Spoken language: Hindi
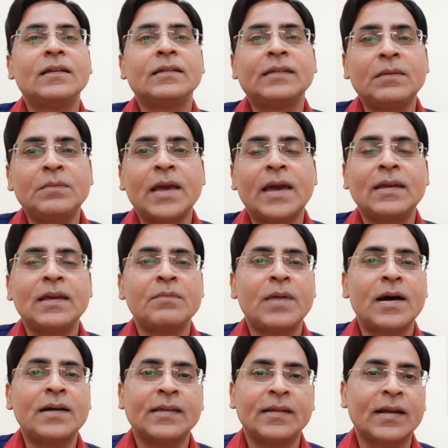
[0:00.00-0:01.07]
सीबीआई के
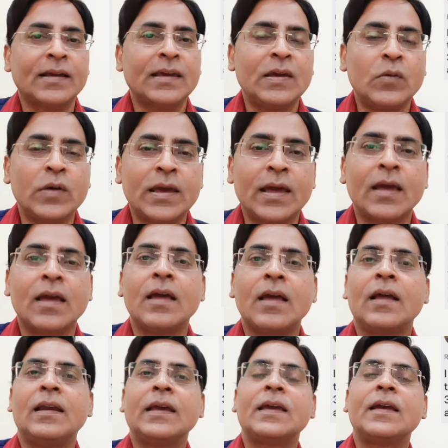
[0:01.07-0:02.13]
पास रखी हुई है
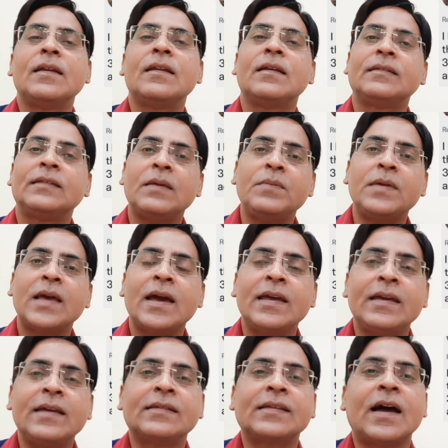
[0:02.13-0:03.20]
लेकिन सीबीआई
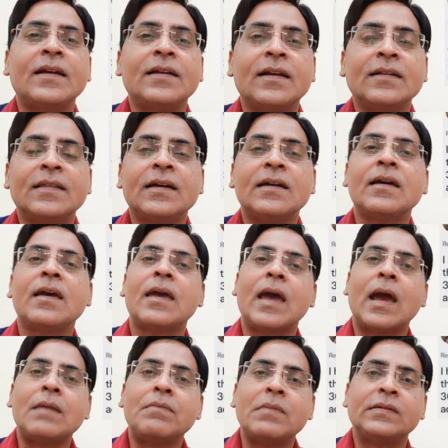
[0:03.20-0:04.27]
इज अंडर द
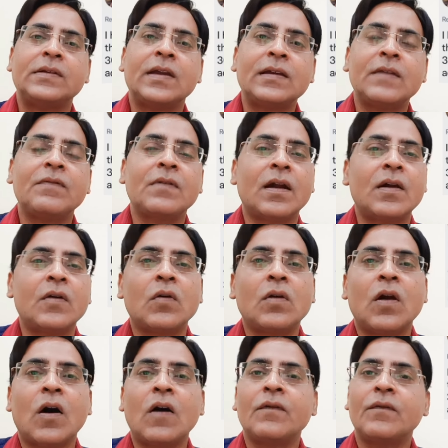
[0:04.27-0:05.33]
एडमिनिस्ट्रेटिव कंट्रोल
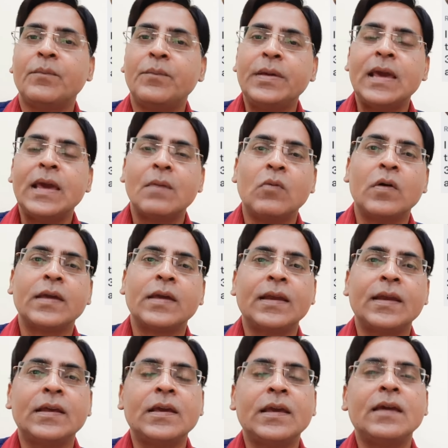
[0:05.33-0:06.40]
ऑफ पीएमओ यानी
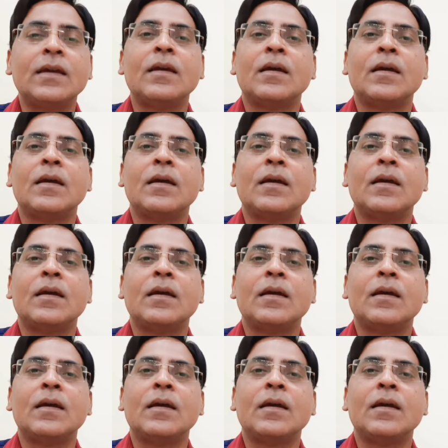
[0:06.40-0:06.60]
कि